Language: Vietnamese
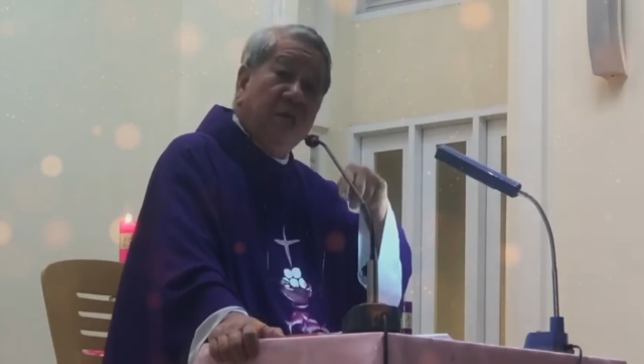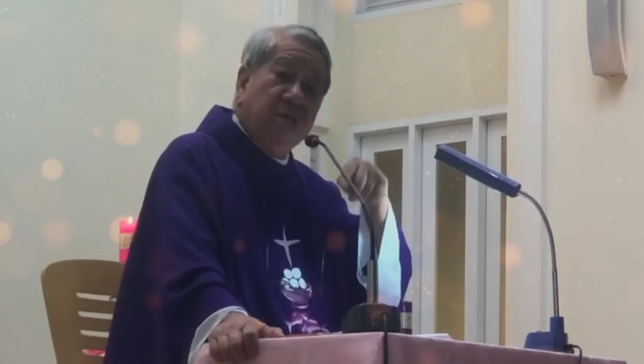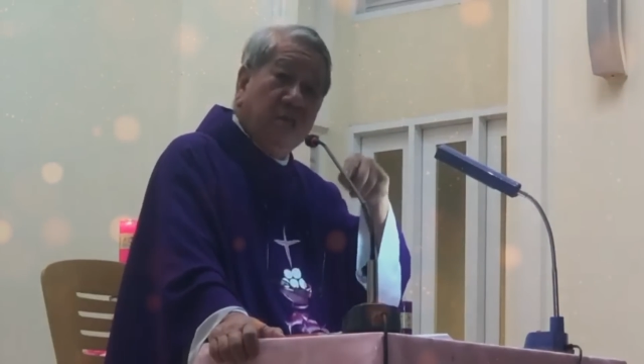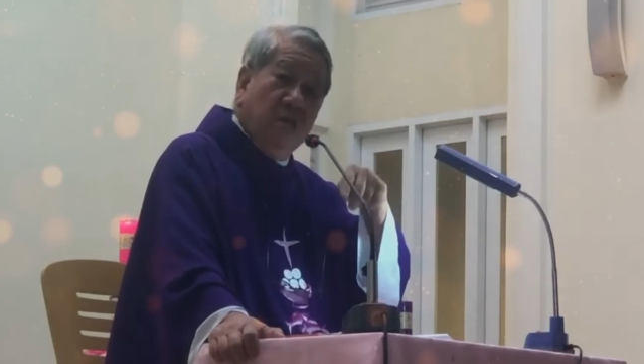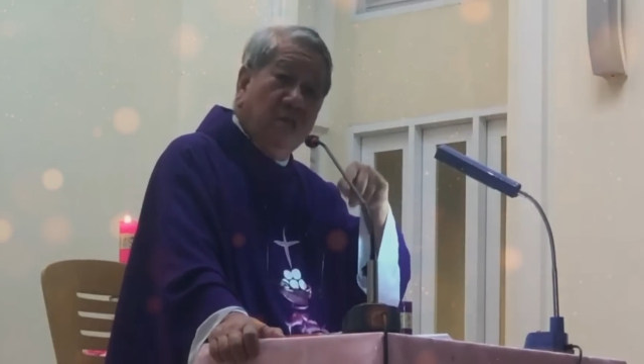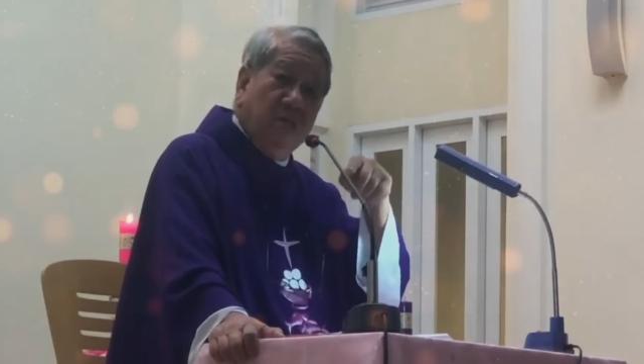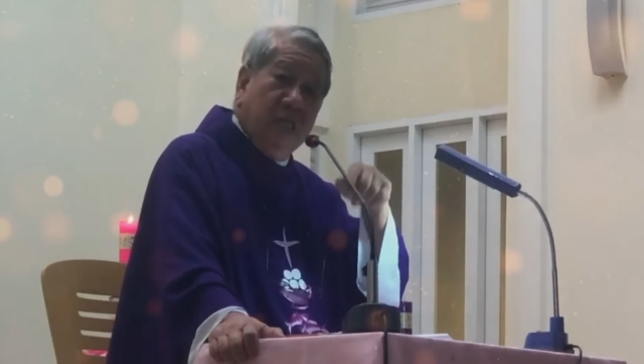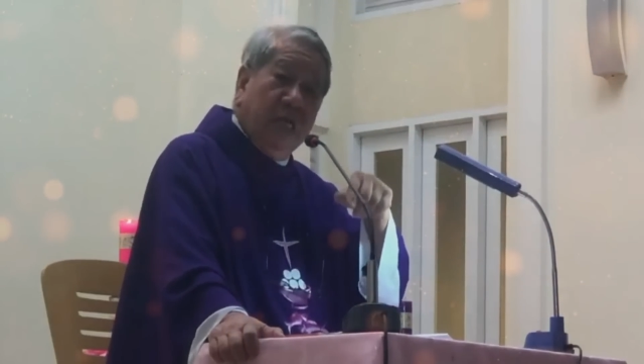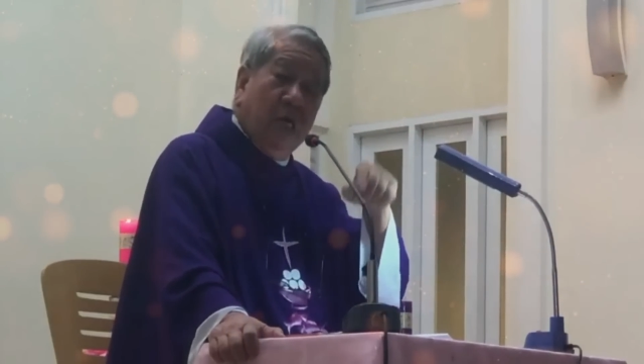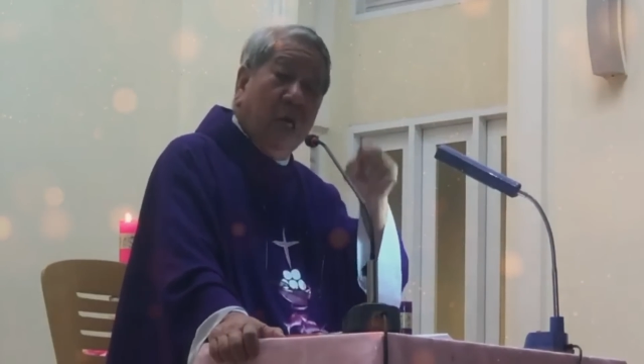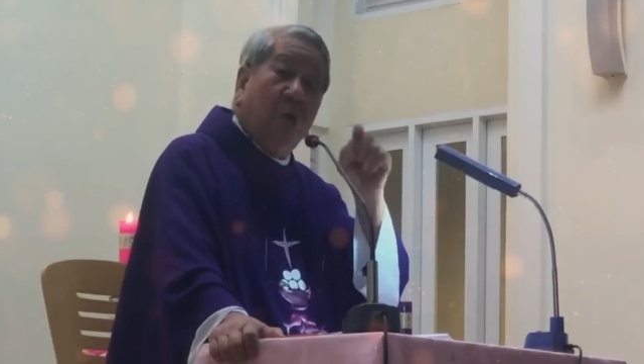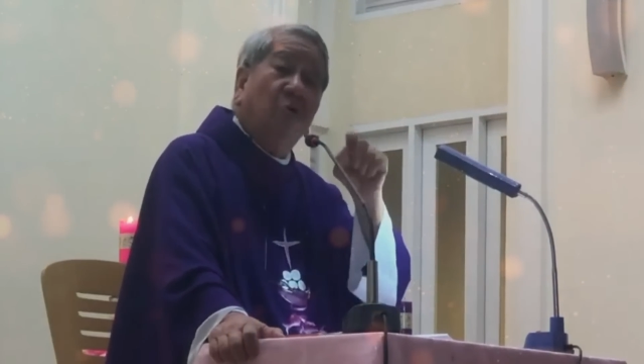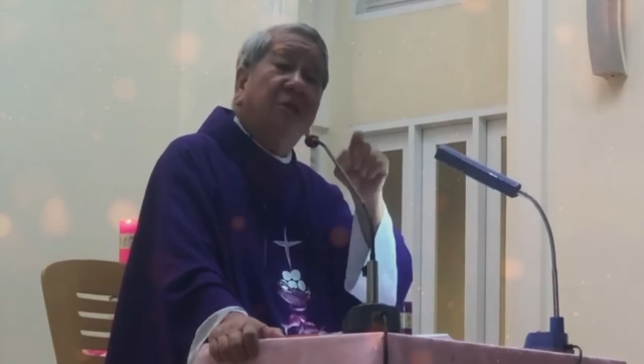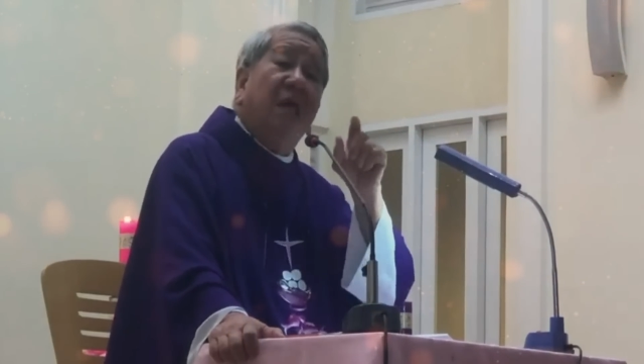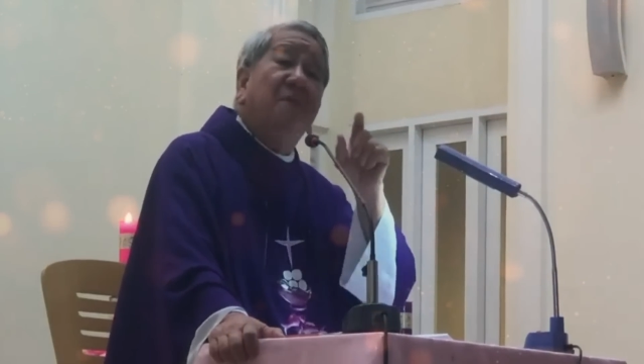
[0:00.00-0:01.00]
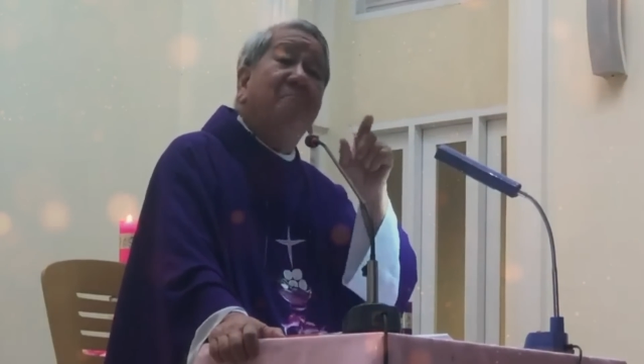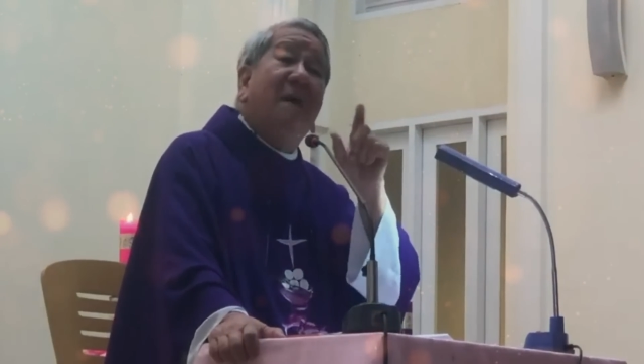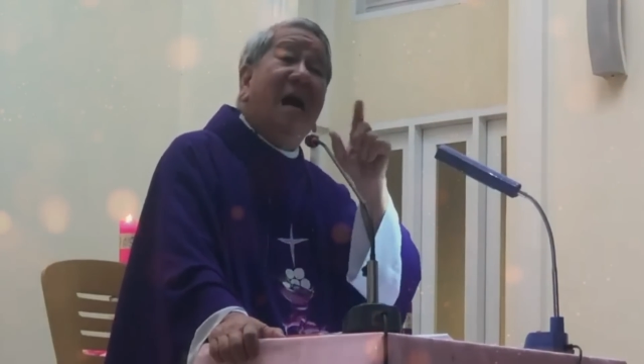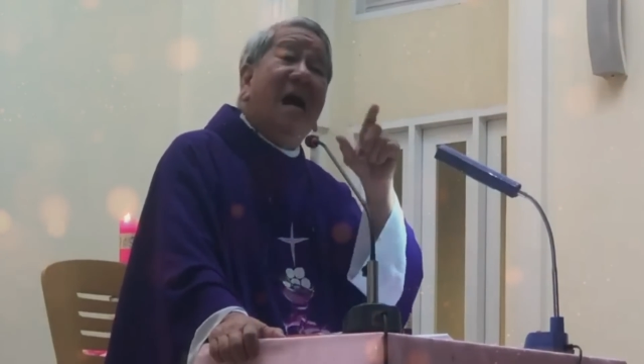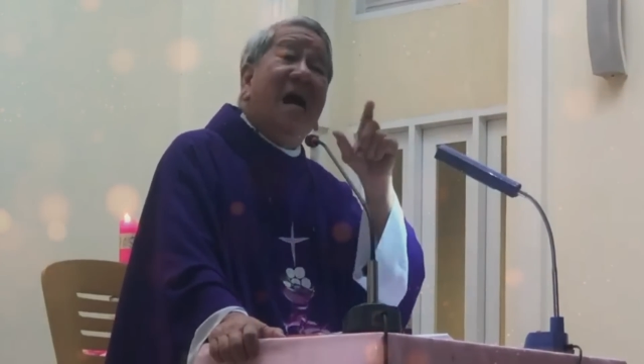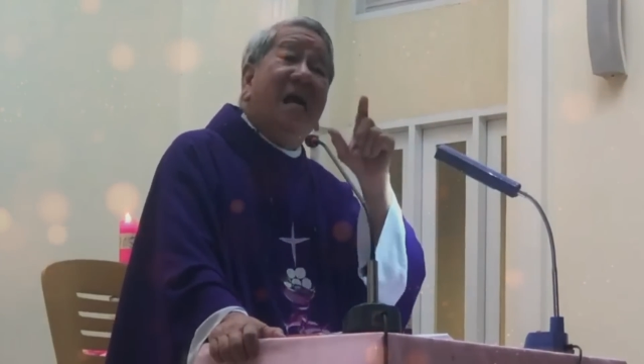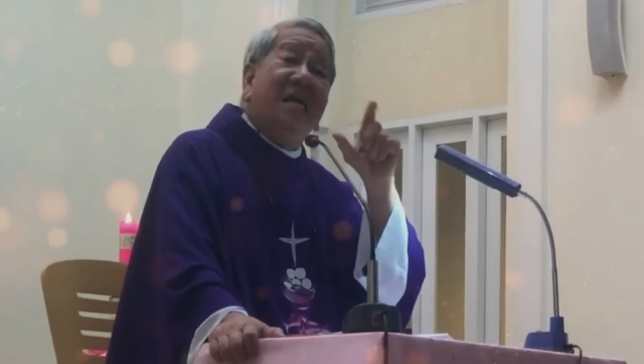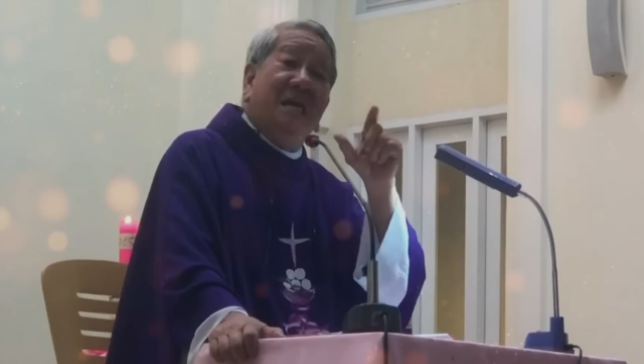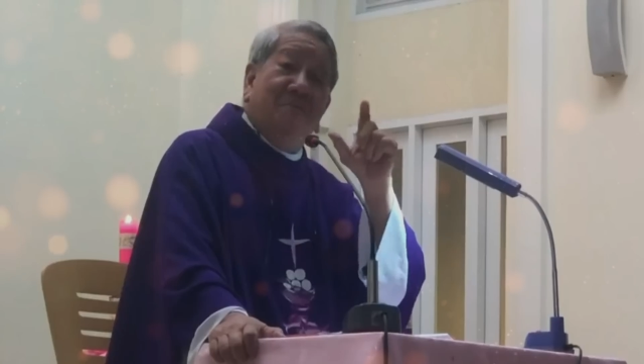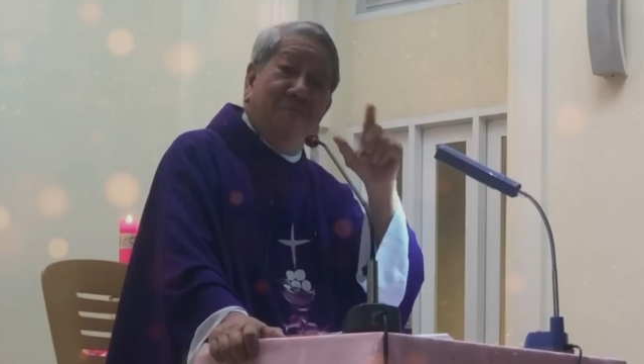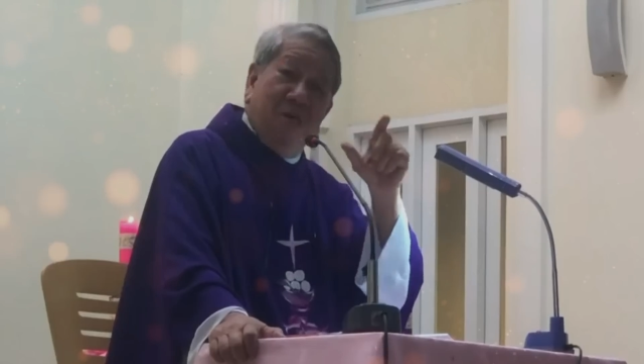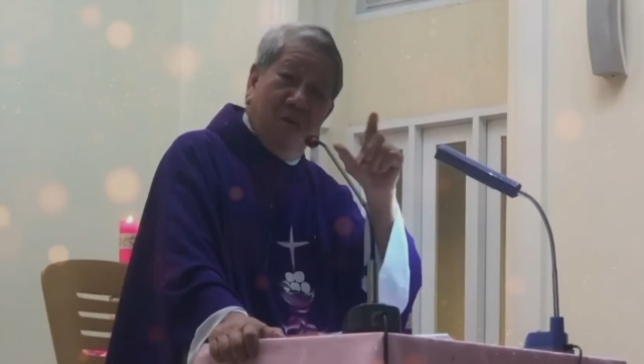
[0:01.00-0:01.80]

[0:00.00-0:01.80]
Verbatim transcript: của Thánh Thần thì phải có thêm ba điểm